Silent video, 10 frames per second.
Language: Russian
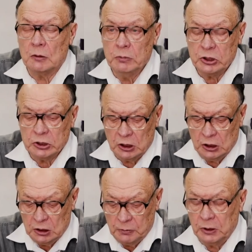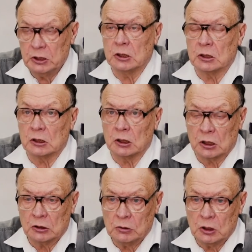обычно, это патенты,
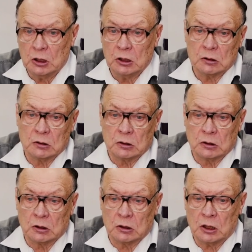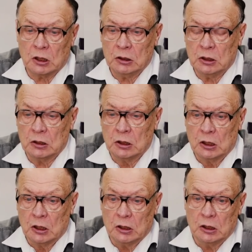которые э, рано
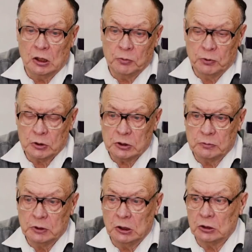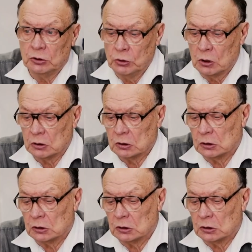или поздно были до